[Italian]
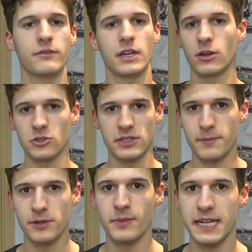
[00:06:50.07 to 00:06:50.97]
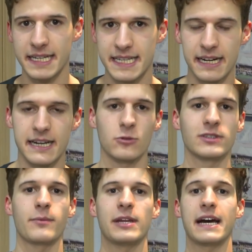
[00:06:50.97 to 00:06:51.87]
vi ricordo sempre domenica sera la
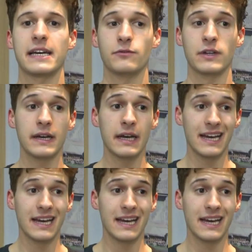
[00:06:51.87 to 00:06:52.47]
raccontiamo in live.